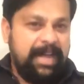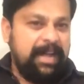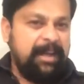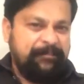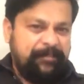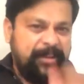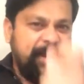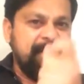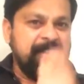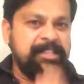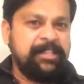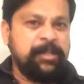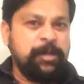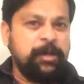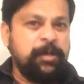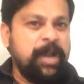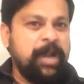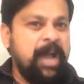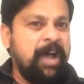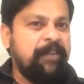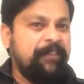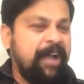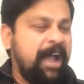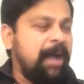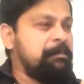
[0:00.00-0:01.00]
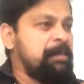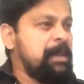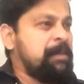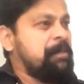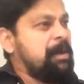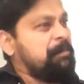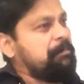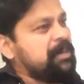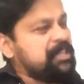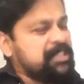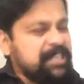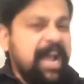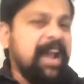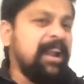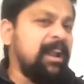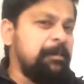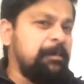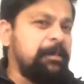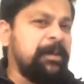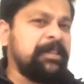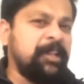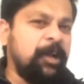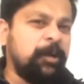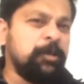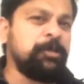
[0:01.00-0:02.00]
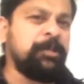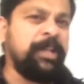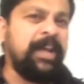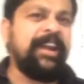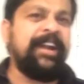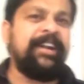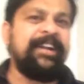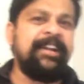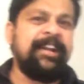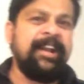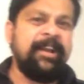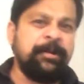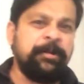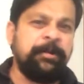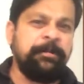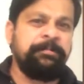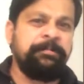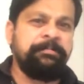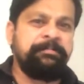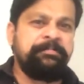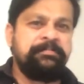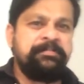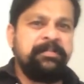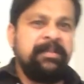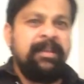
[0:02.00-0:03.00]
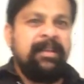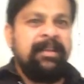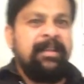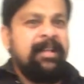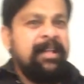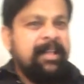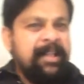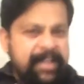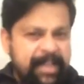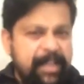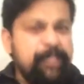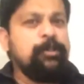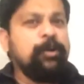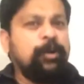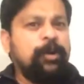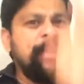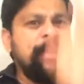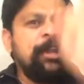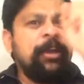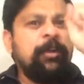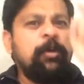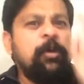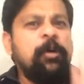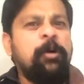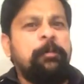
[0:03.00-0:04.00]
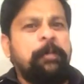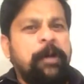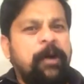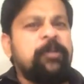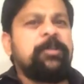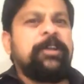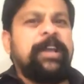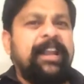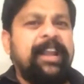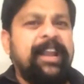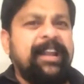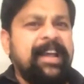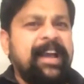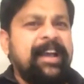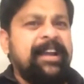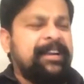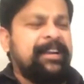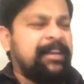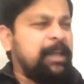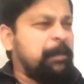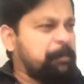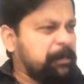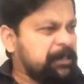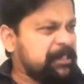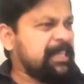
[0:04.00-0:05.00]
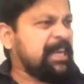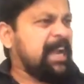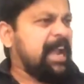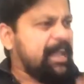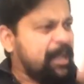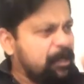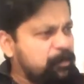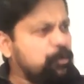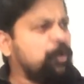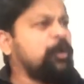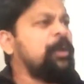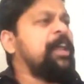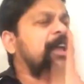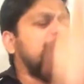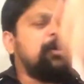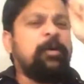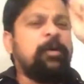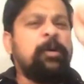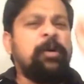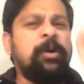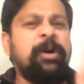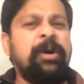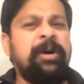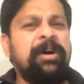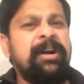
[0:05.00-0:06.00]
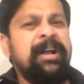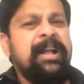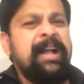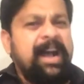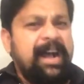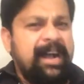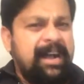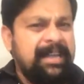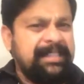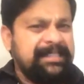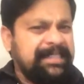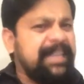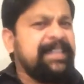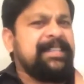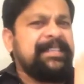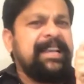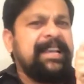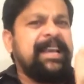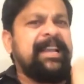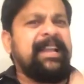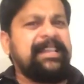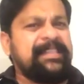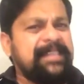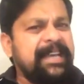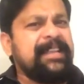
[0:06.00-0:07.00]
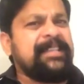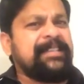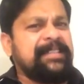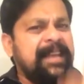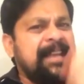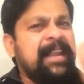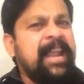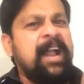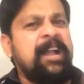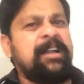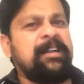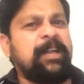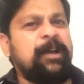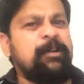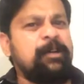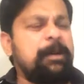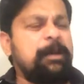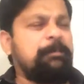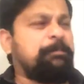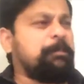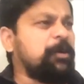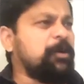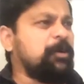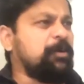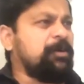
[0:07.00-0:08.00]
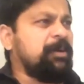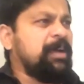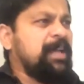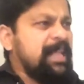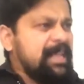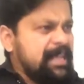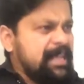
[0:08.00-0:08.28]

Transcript: నా ఫ్రెండ్స్ నా ఫ్యామిలీ మెంబర్స్ చాలా మంది అడుగుతారండి నన్ను ఎందుకు నీకు పవన్ కళ్యాణ్ గారంటే పిచ్చిరా ఎందుకు నీకు జనసేన జనసేన అంటావు ఎప్పుడు